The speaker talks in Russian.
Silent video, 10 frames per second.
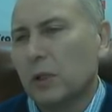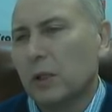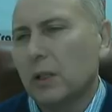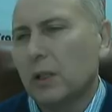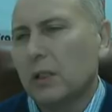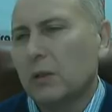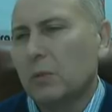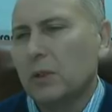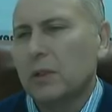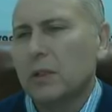а,
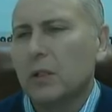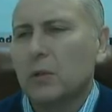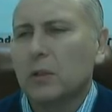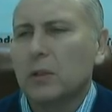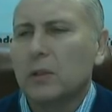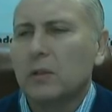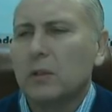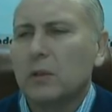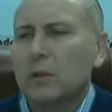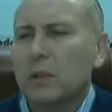отбился от
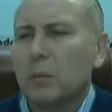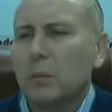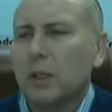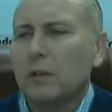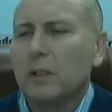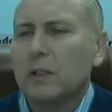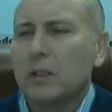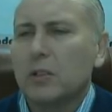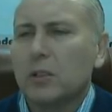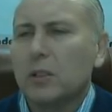95.24
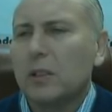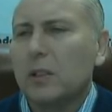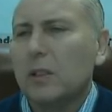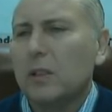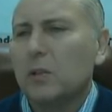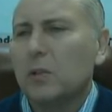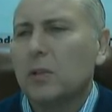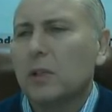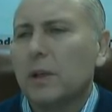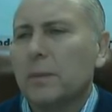и идет
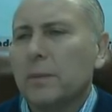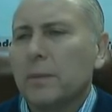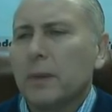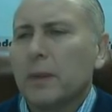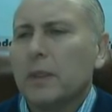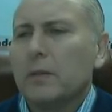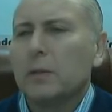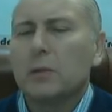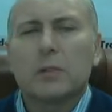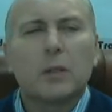на
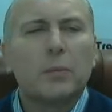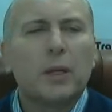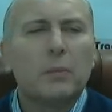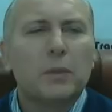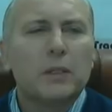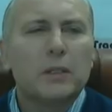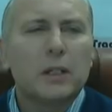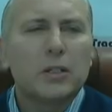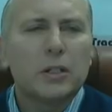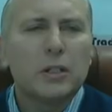
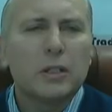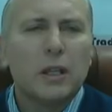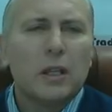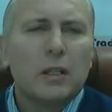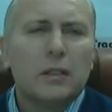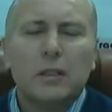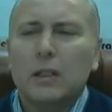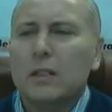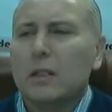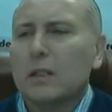95.56.
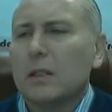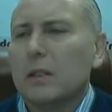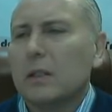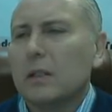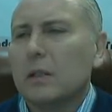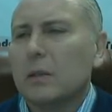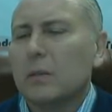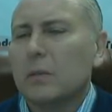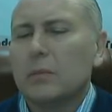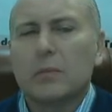10
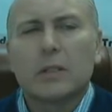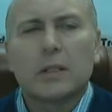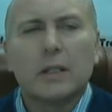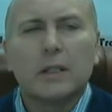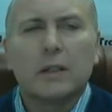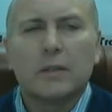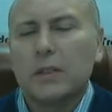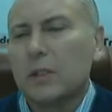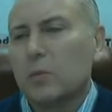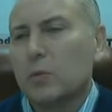центов.
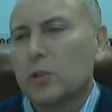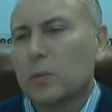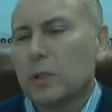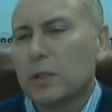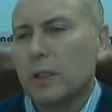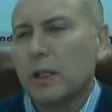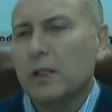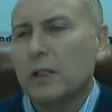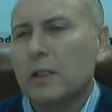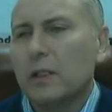Здесь можно постоять
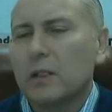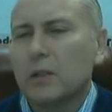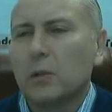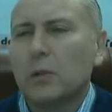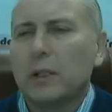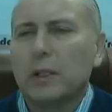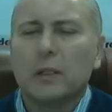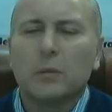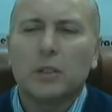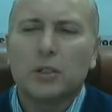на индексе доллара,
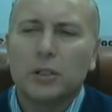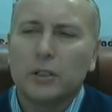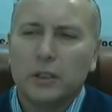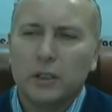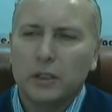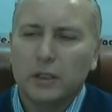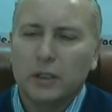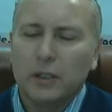это большие деньги.